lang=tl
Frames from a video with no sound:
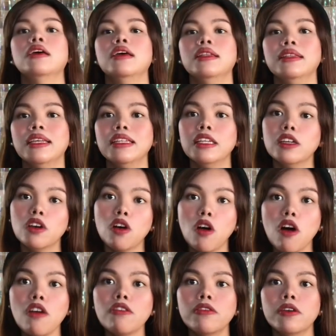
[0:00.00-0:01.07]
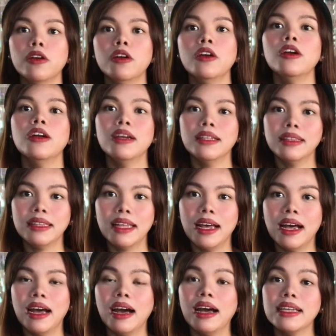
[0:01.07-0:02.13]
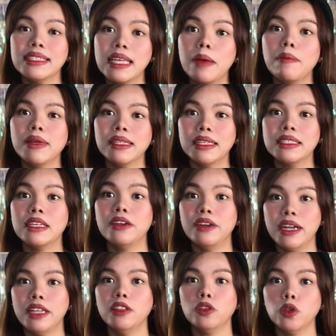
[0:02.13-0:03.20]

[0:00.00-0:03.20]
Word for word: na nag-offer na kasama na sa rent